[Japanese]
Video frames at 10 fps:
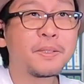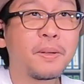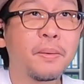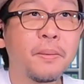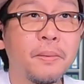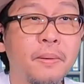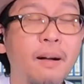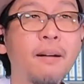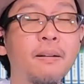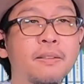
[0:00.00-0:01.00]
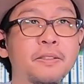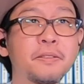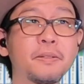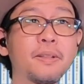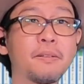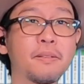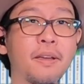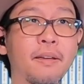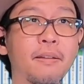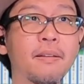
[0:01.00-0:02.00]
したよ。あ、続いてる
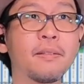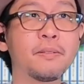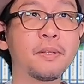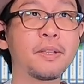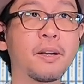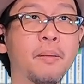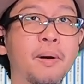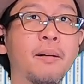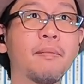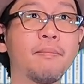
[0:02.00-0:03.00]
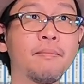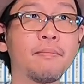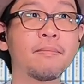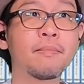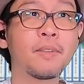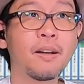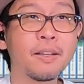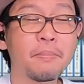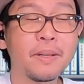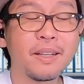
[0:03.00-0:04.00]
ね。濡れたカバン。あ
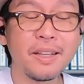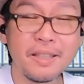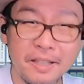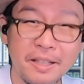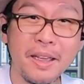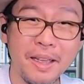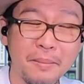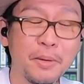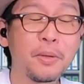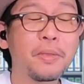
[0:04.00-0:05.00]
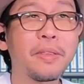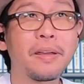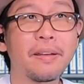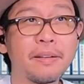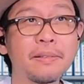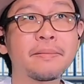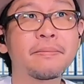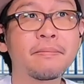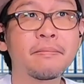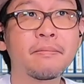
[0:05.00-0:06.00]
あ、やっぱ一回家にね、戻って。
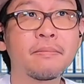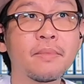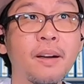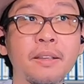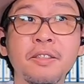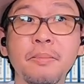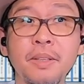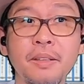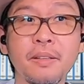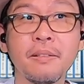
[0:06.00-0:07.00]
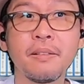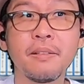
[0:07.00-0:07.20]
あ、休み